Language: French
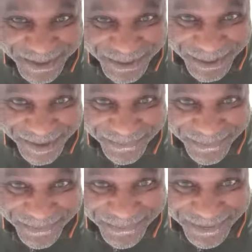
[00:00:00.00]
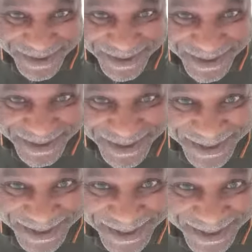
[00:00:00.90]
Je les fafa.
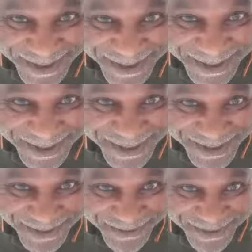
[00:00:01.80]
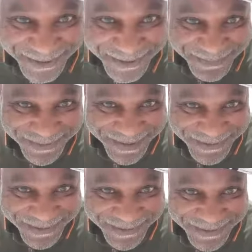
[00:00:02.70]
Kindego,
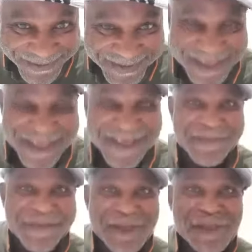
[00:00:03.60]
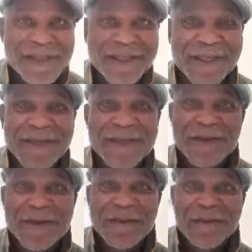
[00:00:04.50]
bolingo. Ok, merci.
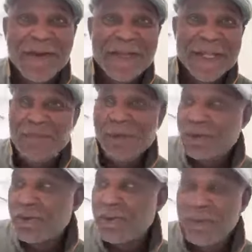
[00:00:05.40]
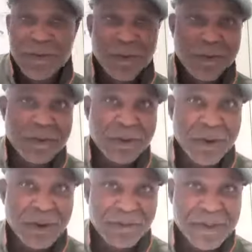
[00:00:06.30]
Bon, mesdames, messieurs,
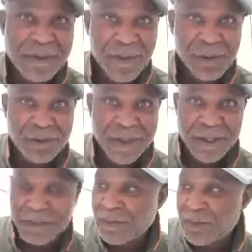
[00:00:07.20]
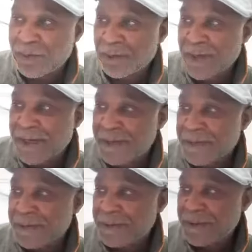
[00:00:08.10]
euh, je vous dis bonsoir.
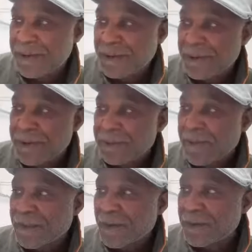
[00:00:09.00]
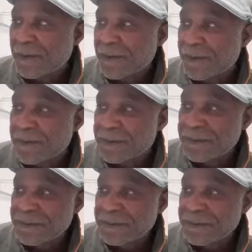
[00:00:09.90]
Bonsoir. Euh,